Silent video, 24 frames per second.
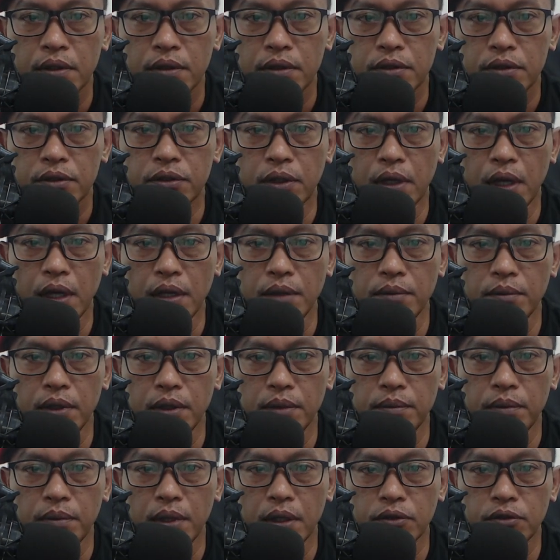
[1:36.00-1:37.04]
Selain
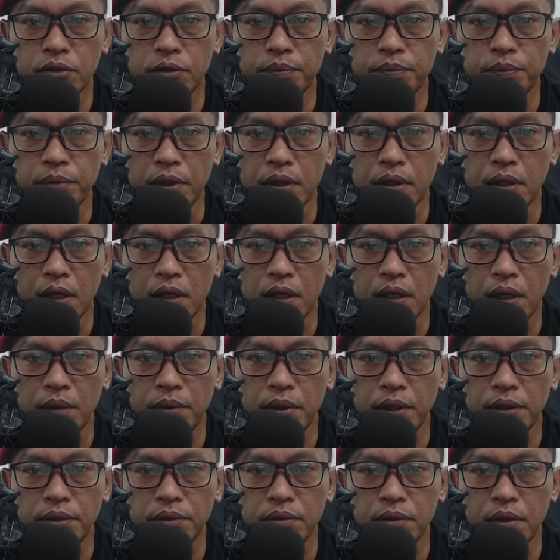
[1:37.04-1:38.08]
menembak sopir,
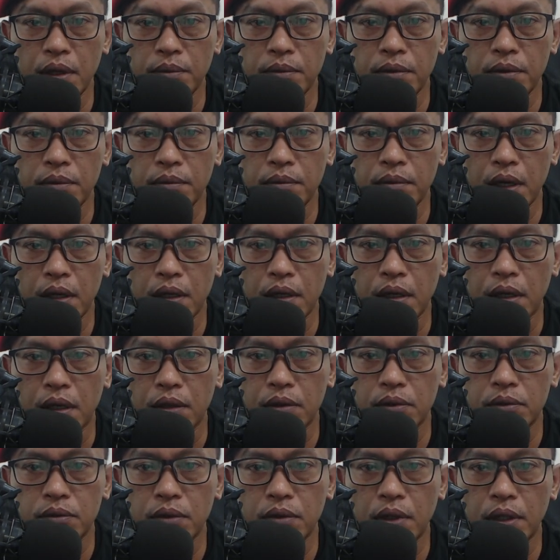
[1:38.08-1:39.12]
KKB juga membakar
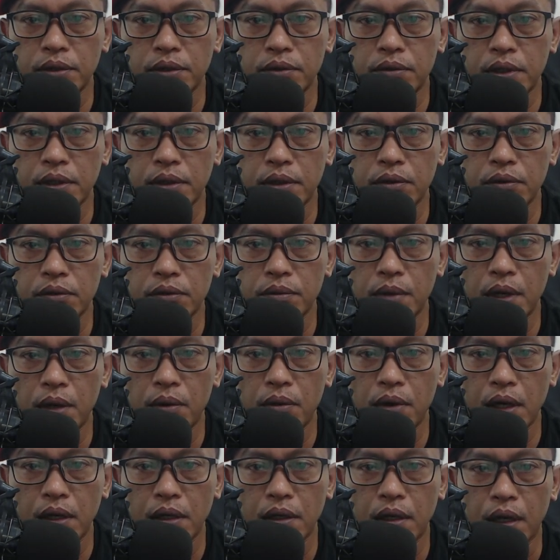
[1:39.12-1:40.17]
dua unit rumah
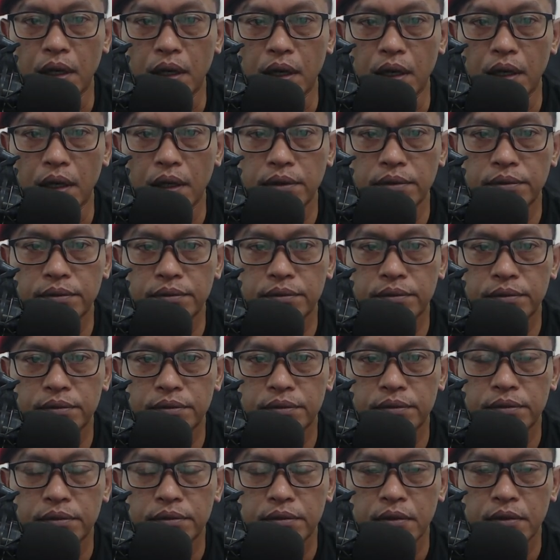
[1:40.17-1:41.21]
warga.
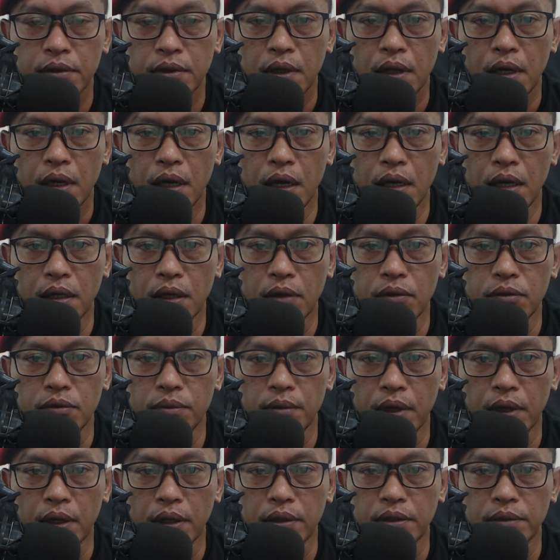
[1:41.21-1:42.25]
Ada
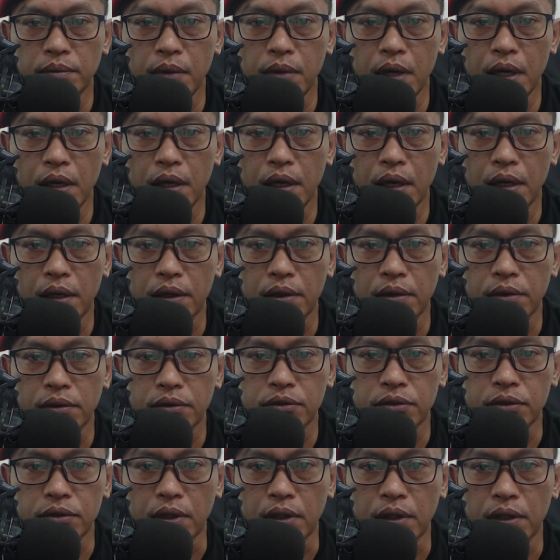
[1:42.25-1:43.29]
rumah yang dibakar,
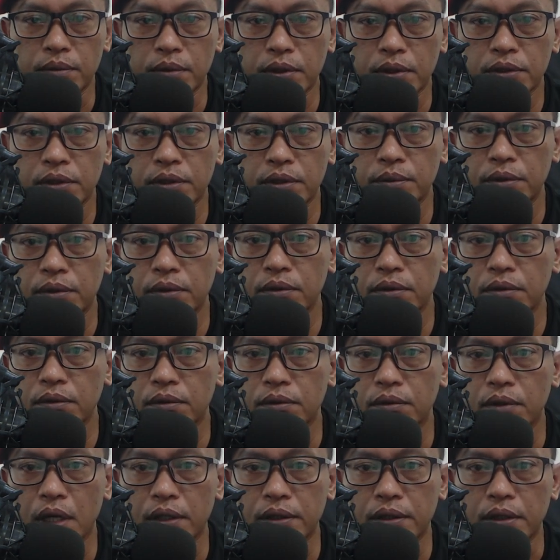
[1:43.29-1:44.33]
saya masih
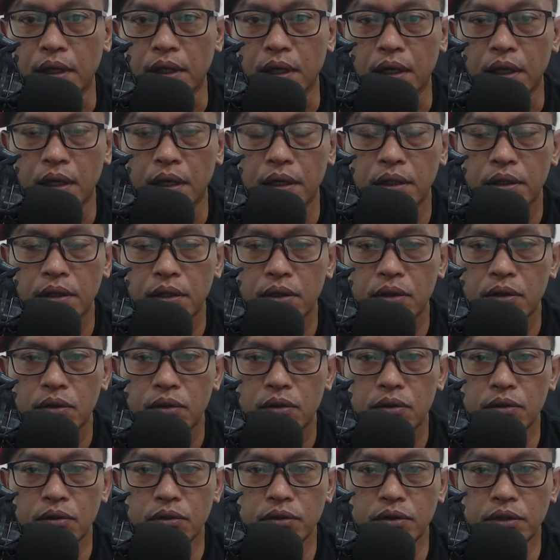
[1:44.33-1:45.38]
menunggu data.
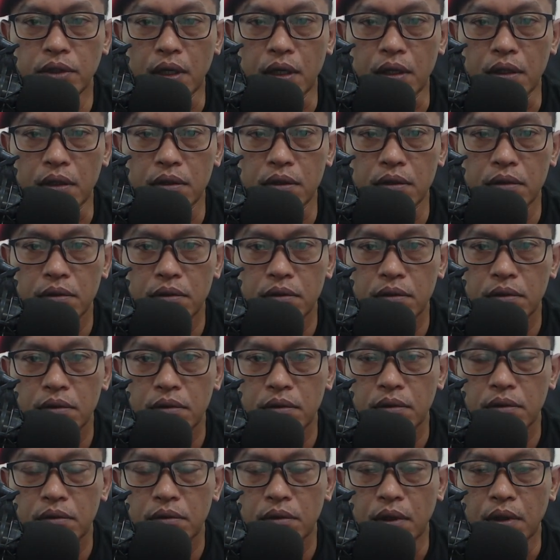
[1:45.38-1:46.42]
Ujar
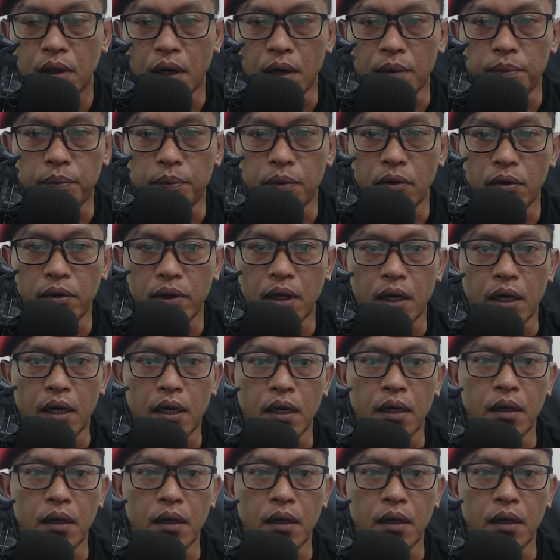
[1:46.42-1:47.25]
Kapolda.